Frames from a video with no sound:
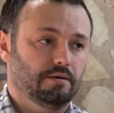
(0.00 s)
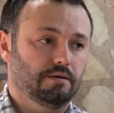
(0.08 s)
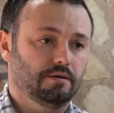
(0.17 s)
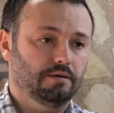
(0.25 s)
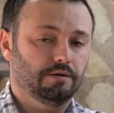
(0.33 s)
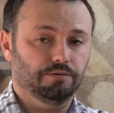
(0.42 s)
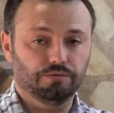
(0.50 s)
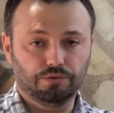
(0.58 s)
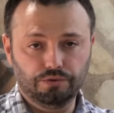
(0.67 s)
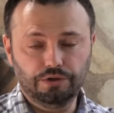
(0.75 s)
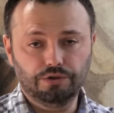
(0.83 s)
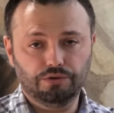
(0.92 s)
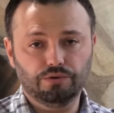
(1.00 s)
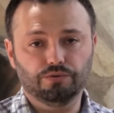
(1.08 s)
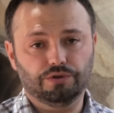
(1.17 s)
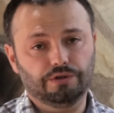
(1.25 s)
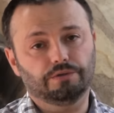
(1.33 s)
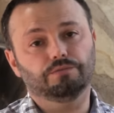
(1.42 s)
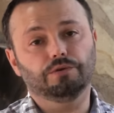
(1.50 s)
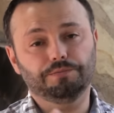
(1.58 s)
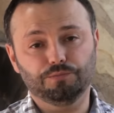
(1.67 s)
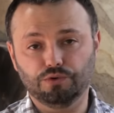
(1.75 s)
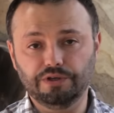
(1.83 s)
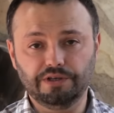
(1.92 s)
А, другие соусы,
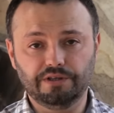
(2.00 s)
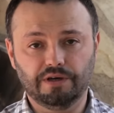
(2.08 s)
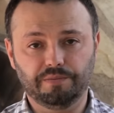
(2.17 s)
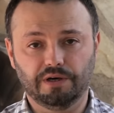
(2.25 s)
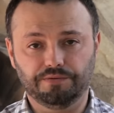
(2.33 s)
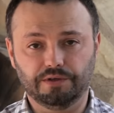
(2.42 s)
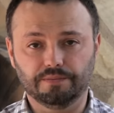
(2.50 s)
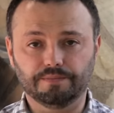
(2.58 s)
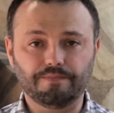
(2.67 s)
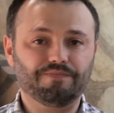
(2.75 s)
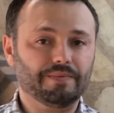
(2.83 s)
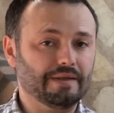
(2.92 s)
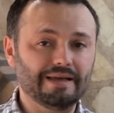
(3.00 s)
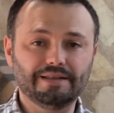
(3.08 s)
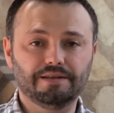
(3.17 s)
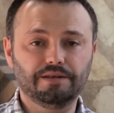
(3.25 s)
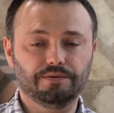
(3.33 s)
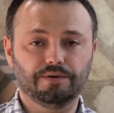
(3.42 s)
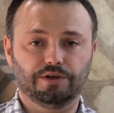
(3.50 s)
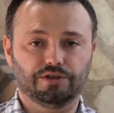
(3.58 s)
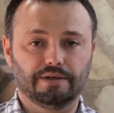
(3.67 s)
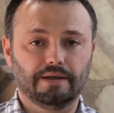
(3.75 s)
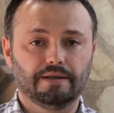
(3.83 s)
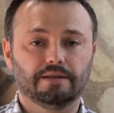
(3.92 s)
другие добавки. Это не
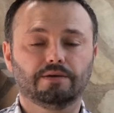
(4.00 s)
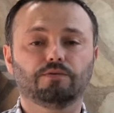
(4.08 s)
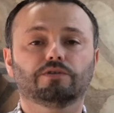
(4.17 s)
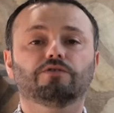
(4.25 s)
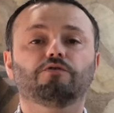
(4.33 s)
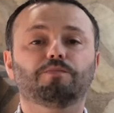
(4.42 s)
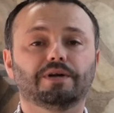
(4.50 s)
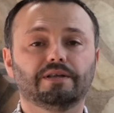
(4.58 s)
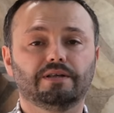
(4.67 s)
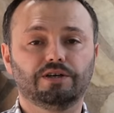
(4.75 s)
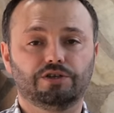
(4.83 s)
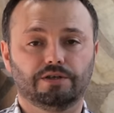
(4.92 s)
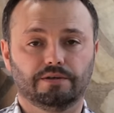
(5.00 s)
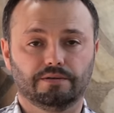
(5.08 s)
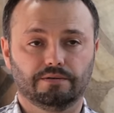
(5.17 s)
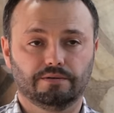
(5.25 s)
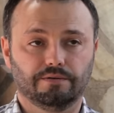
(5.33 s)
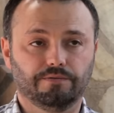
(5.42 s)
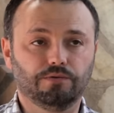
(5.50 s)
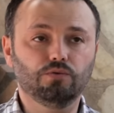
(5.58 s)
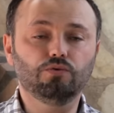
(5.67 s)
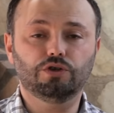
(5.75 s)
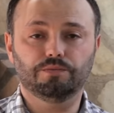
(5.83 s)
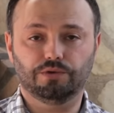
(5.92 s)
важно. Так вот, в продаже в
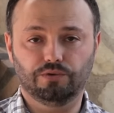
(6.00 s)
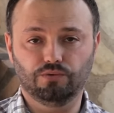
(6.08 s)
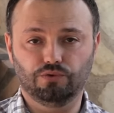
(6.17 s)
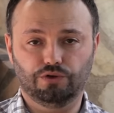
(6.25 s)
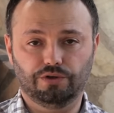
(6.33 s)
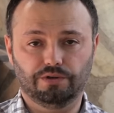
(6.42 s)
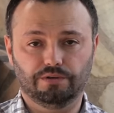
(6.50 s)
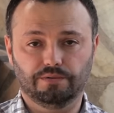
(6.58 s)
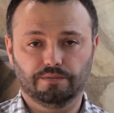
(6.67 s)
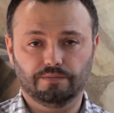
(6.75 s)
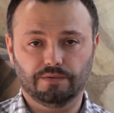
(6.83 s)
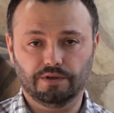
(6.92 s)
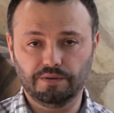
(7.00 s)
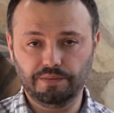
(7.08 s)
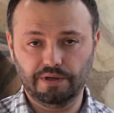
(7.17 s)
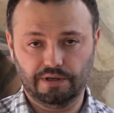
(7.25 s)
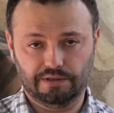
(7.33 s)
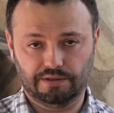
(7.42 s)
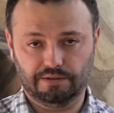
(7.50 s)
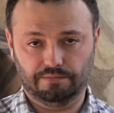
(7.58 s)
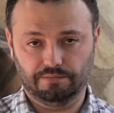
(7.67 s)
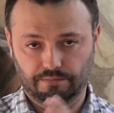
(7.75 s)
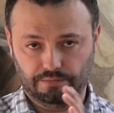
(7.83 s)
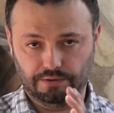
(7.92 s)
лучшем случае имеется
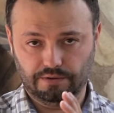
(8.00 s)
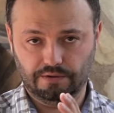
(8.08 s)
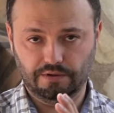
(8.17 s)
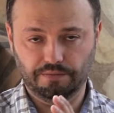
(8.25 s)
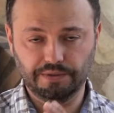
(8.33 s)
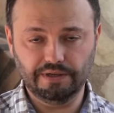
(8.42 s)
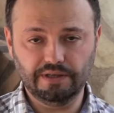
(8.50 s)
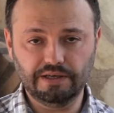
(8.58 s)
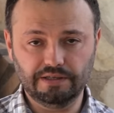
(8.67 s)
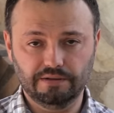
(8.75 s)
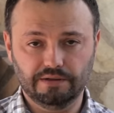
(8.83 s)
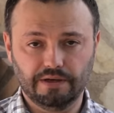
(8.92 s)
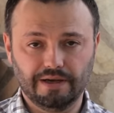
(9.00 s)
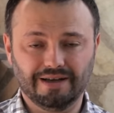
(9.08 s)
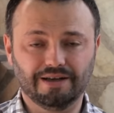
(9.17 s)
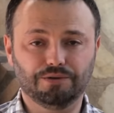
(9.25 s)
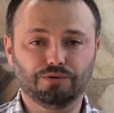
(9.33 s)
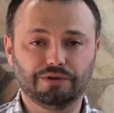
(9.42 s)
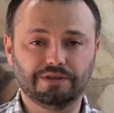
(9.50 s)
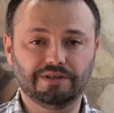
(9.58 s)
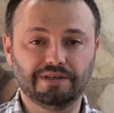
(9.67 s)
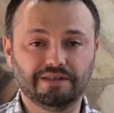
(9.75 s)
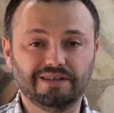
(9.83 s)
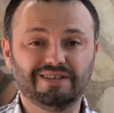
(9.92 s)
а, майонез, который
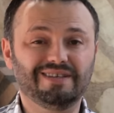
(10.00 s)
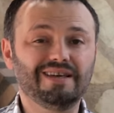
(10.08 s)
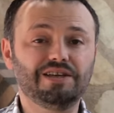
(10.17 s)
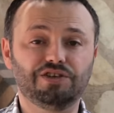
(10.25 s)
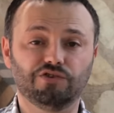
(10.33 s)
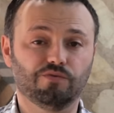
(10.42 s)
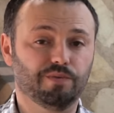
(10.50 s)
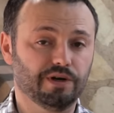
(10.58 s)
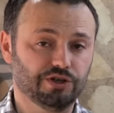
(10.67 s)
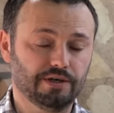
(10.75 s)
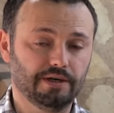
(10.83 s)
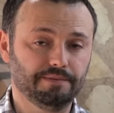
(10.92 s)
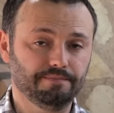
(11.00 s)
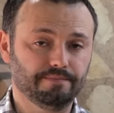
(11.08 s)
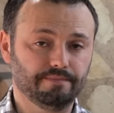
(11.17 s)
состоит из яичного порошка,